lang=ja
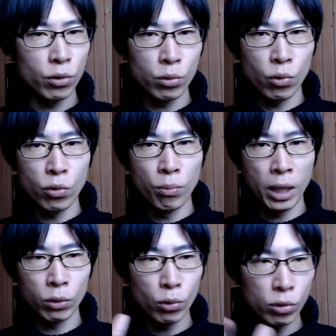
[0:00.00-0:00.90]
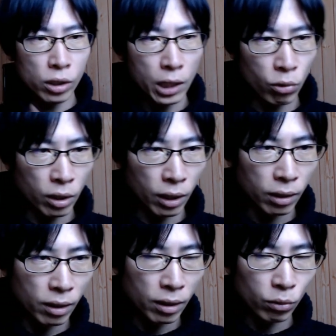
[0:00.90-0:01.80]
それを全うしないといけない。
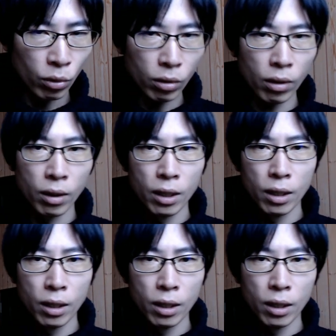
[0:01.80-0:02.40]
だから、